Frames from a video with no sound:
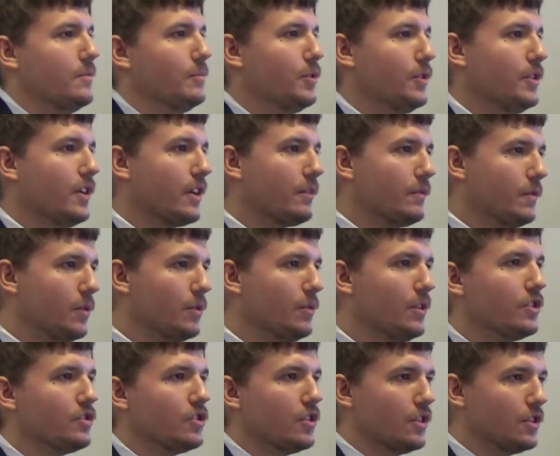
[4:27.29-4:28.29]
pojawił,
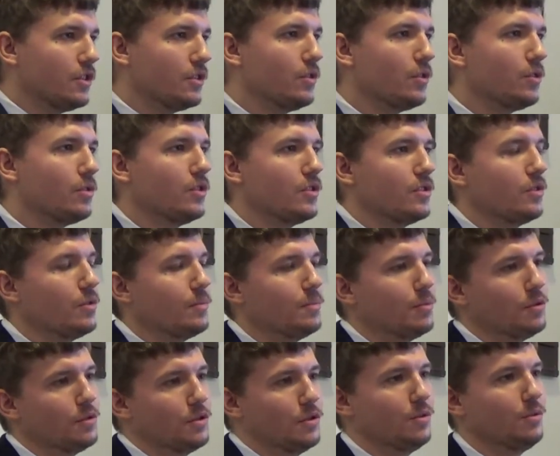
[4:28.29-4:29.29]
jeżeli ktoś
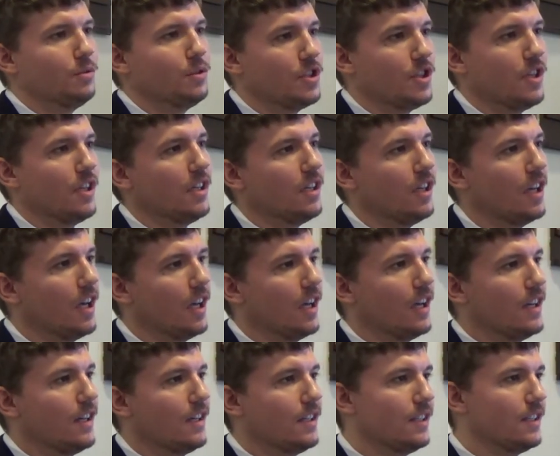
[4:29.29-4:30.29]
dopuścił się
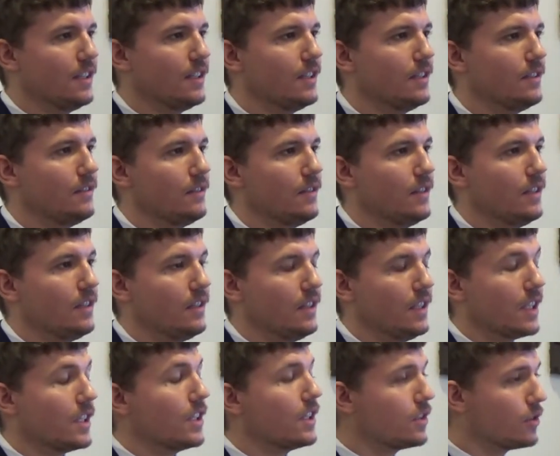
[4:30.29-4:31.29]
a,
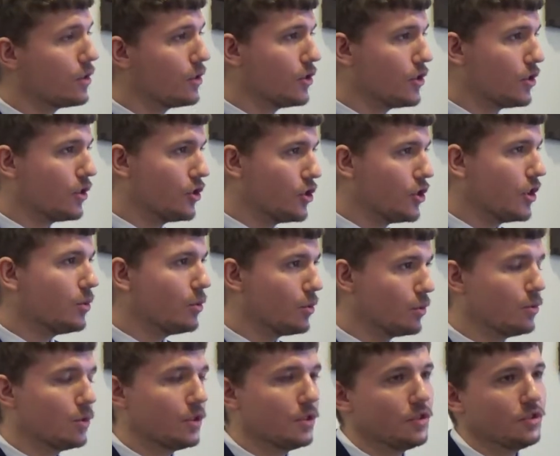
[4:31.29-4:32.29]
jakiegoś grzechu,
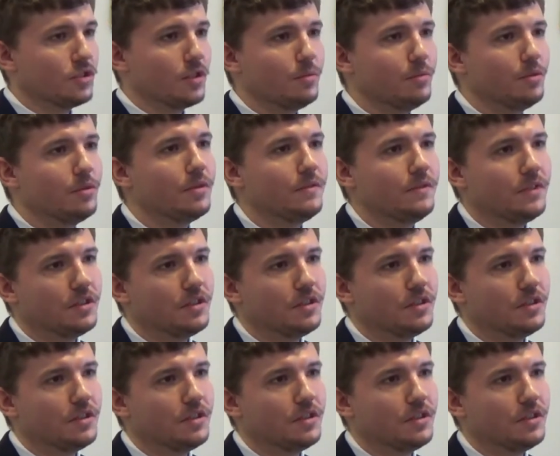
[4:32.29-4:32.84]
który został mu